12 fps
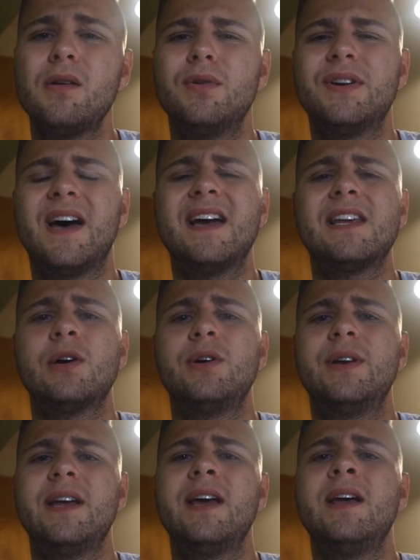Und da ich
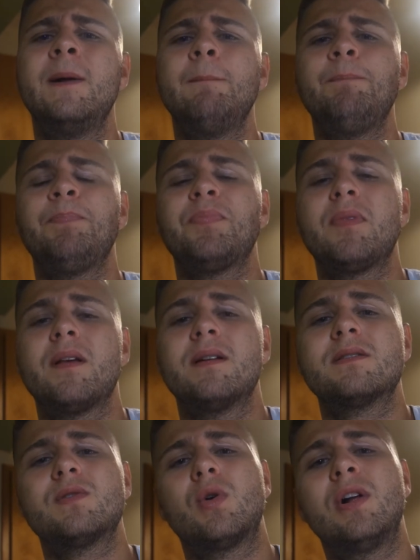heute
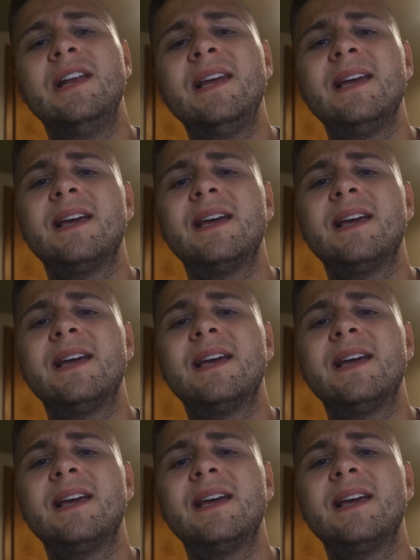so clean